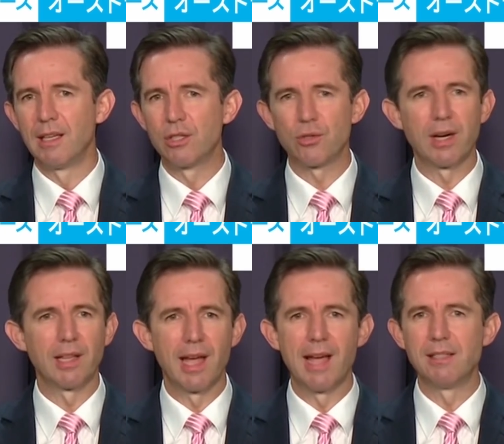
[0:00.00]

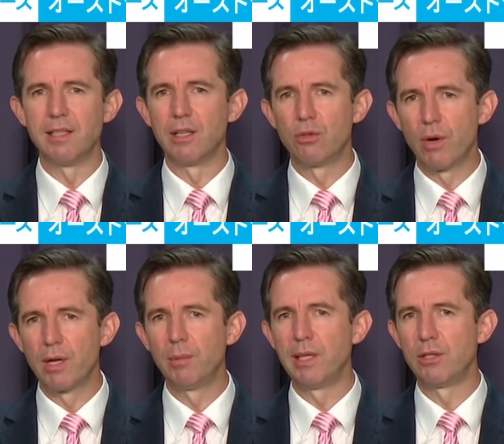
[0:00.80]
Australia has an
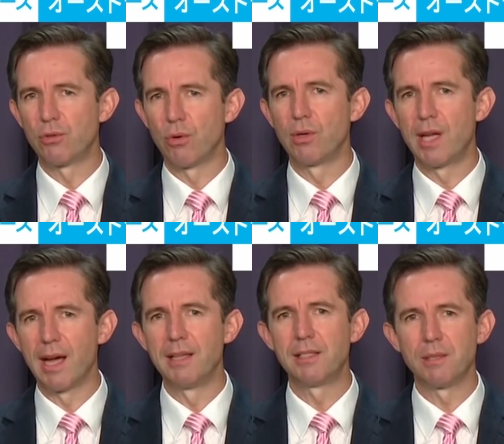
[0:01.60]
incredibly strong
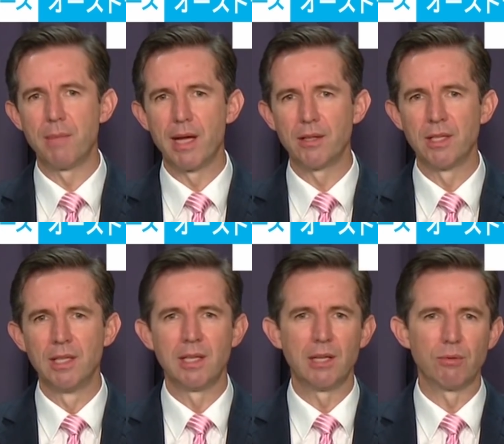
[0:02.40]
case to mount
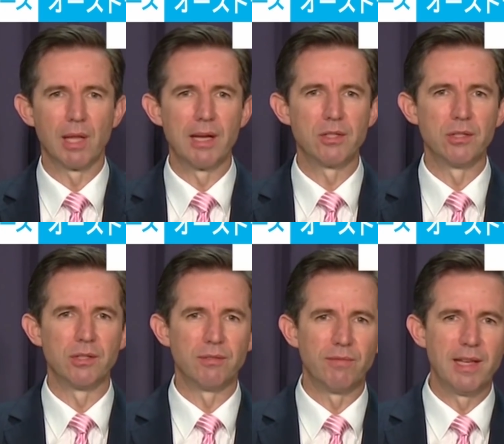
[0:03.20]
in relation to
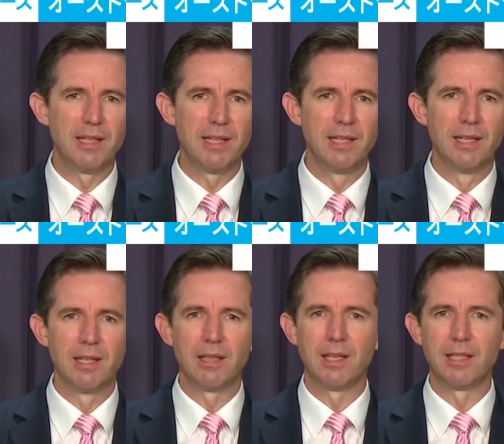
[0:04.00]
defending
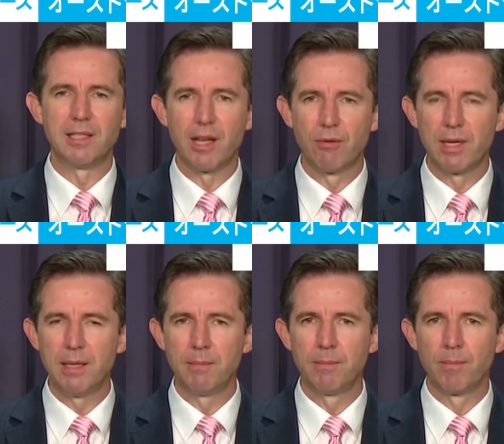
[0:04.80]
the integrity
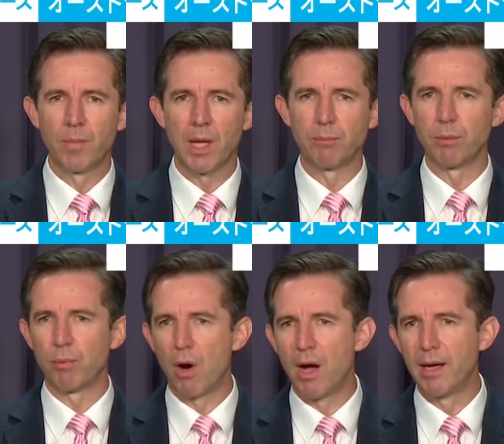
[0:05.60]
and
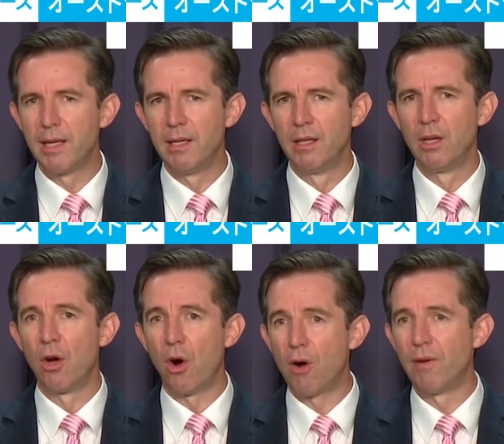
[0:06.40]
propriety
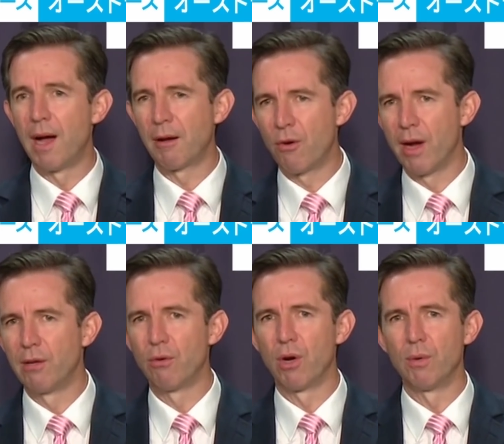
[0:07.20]
of our grain
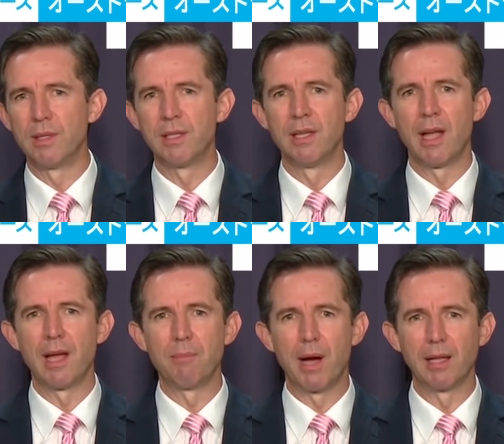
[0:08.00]
growers
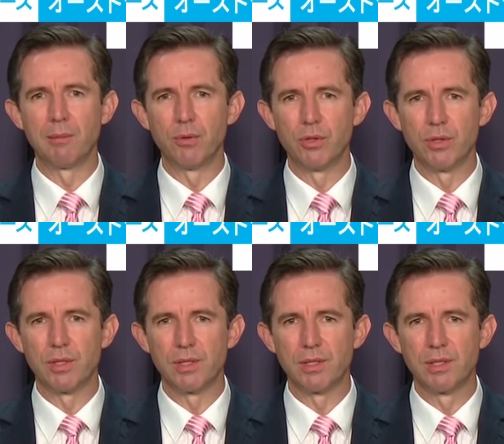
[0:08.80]
and barley
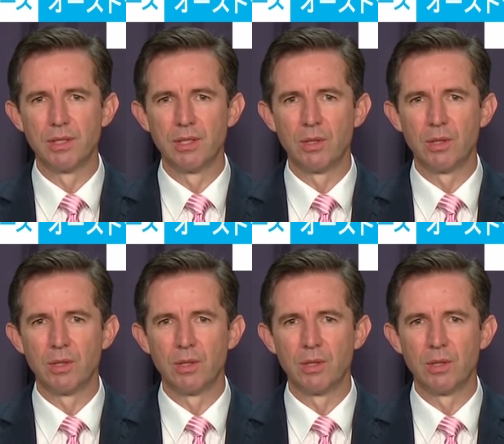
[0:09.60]
producers.